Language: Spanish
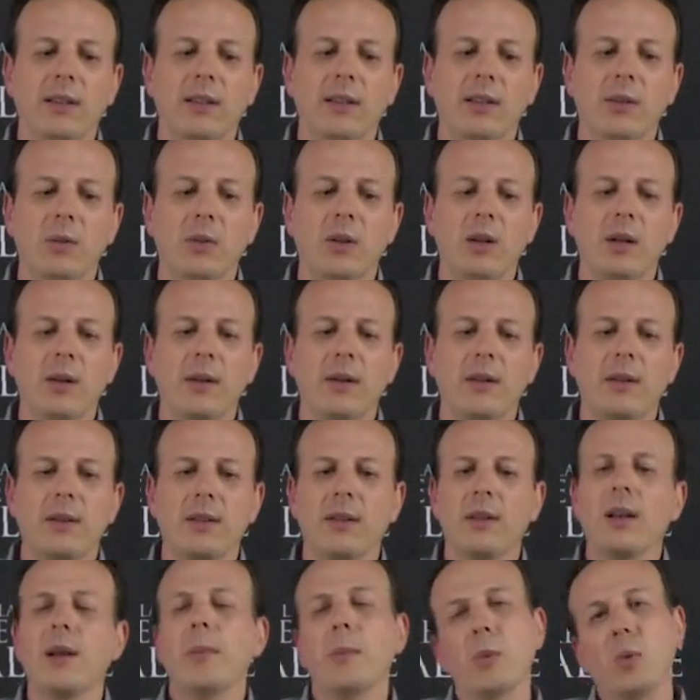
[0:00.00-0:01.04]
de, una,
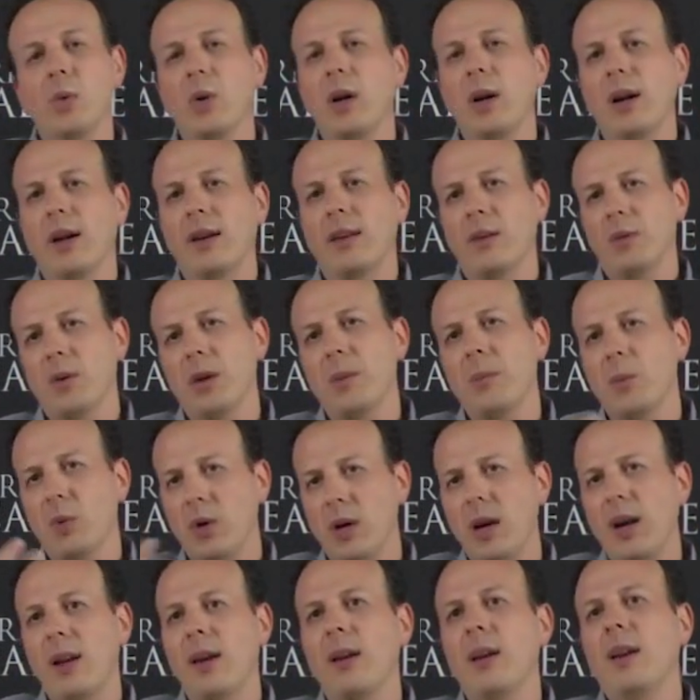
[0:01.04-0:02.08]
de la mujer, de una
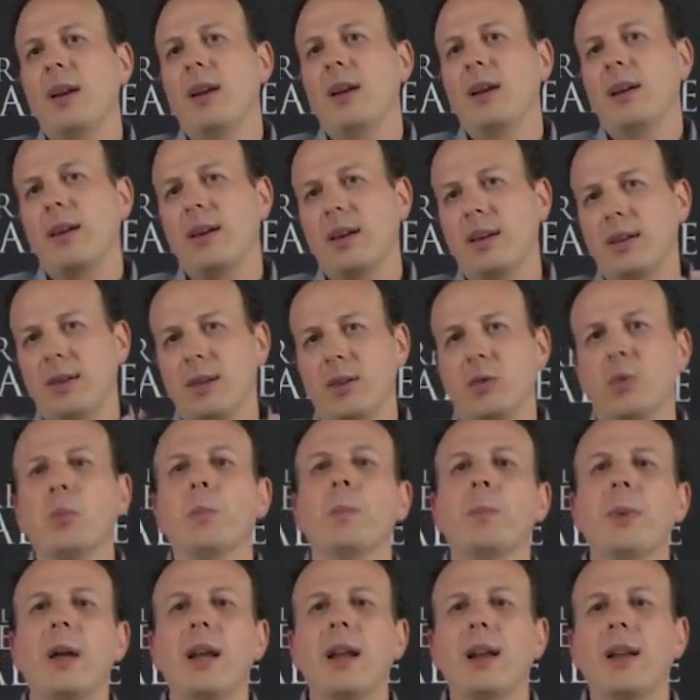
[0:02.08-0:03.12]
mujer que se
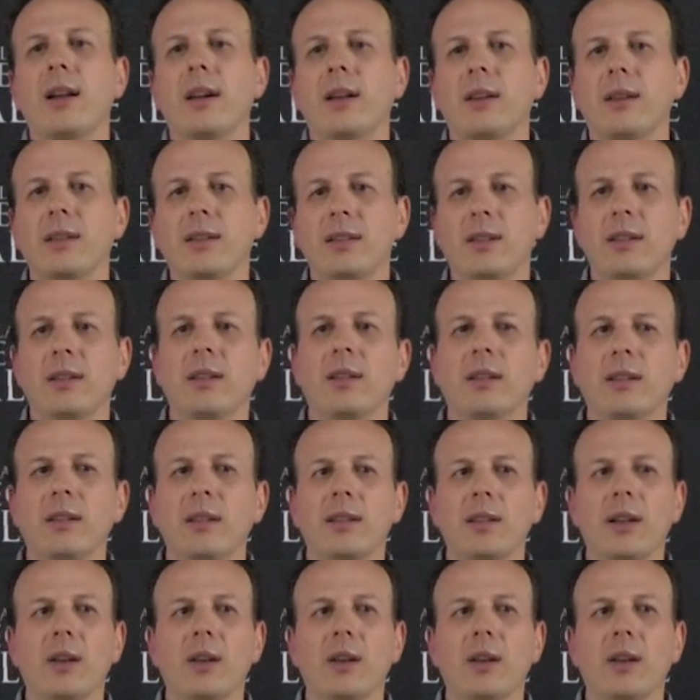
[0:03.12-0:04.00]
supera, que, se,